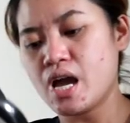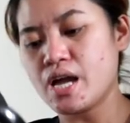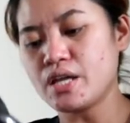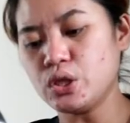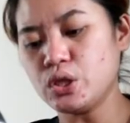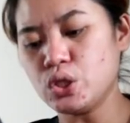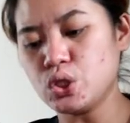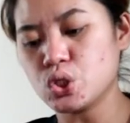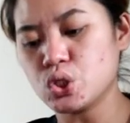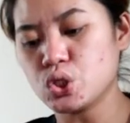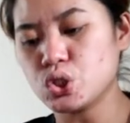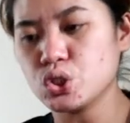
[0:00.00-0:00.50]

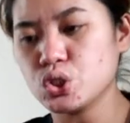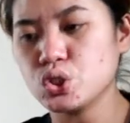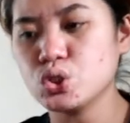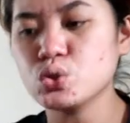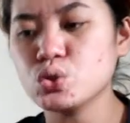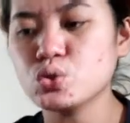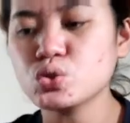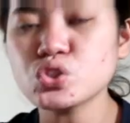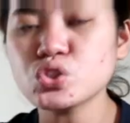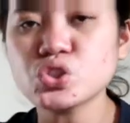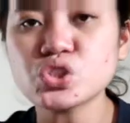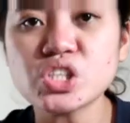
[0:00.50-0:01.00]
Ito yon
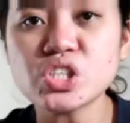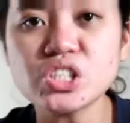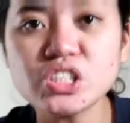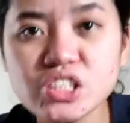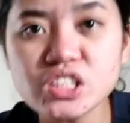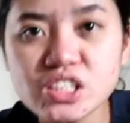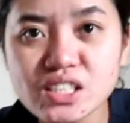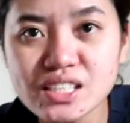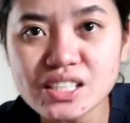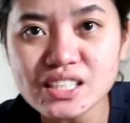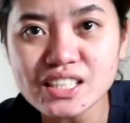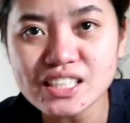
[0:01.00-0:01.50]
yung
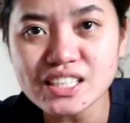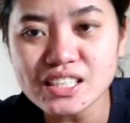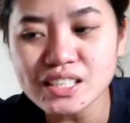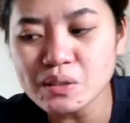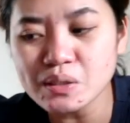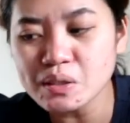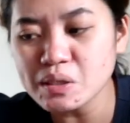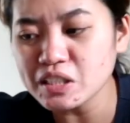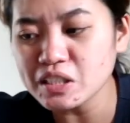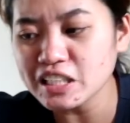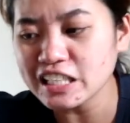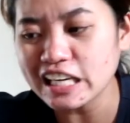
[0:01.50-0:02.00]

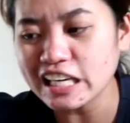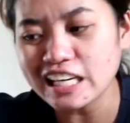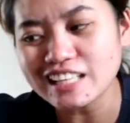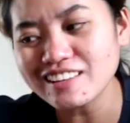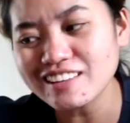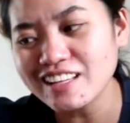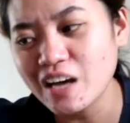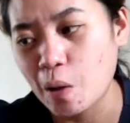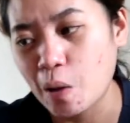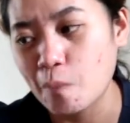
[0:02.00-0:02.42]
starter kit,